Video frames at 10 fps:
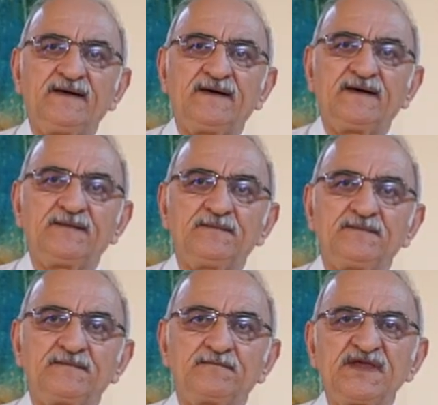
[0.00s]
Ee,
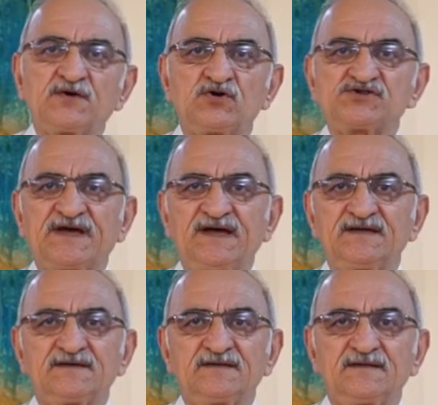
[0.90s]
bir hoca
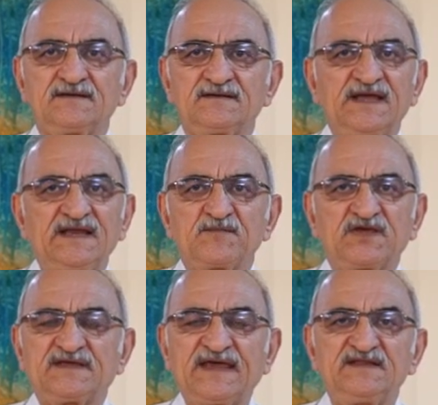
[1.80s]
diyelim
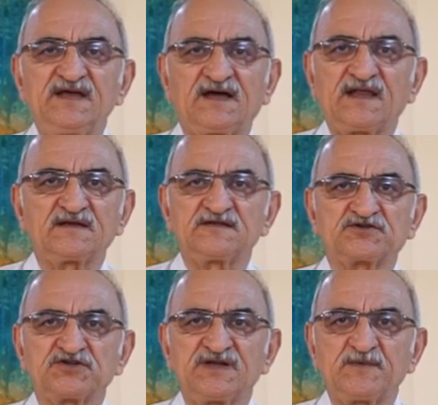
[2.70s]
ki kendi alanı
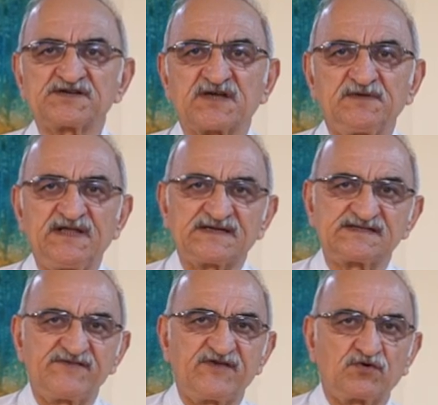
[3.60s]
dışında başka bir
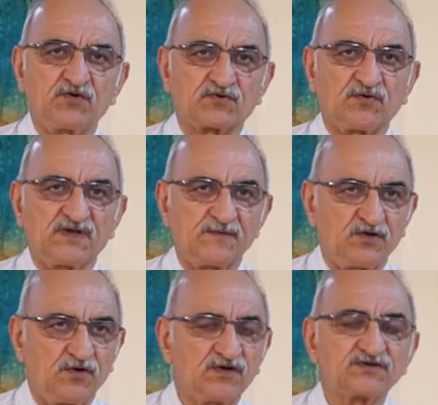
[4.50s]
dersi de veriyor
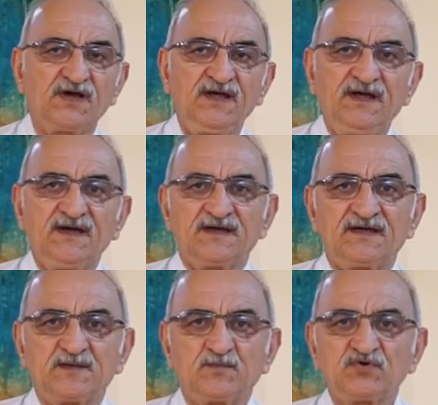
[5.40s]
olabiliyor.
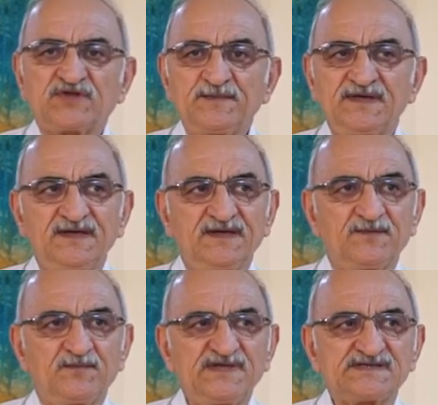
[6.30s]
Ee, bu tabii
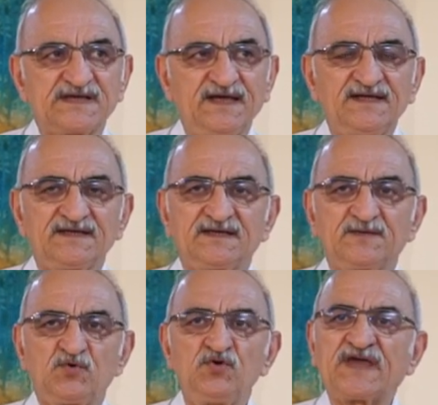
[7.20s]
bize
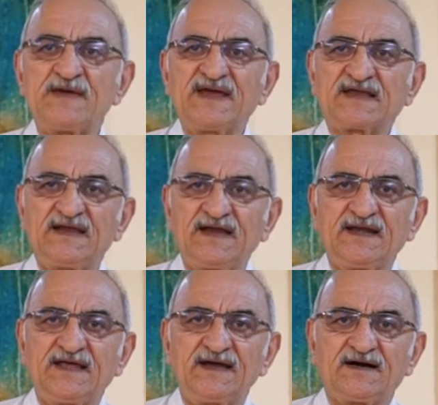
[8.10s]
e, büyük
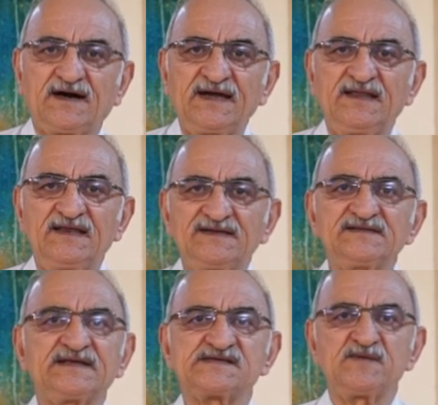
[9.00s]
emeklerle
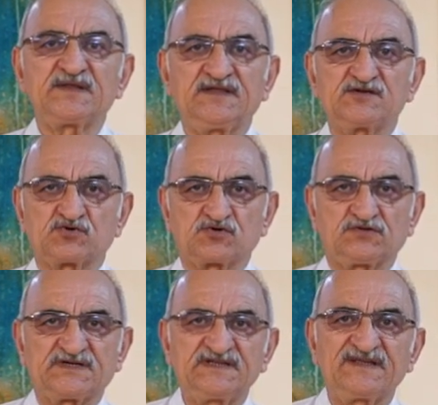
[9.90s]
ailelerin teslim ettiği
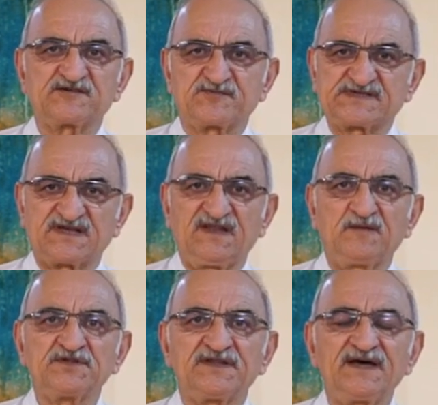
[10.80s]
çocukların yetişmesi
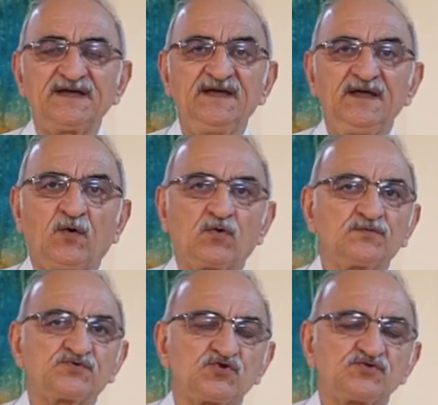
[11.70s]
anlamında
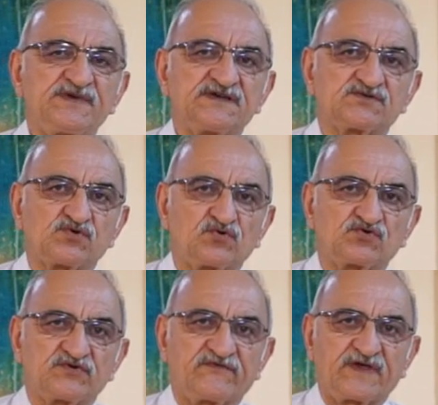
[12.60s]
olumsuz bir
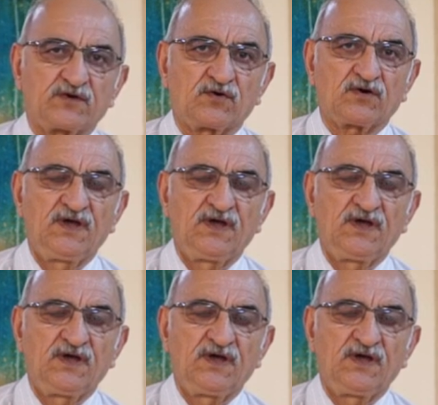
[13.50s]
sonuç veriyor.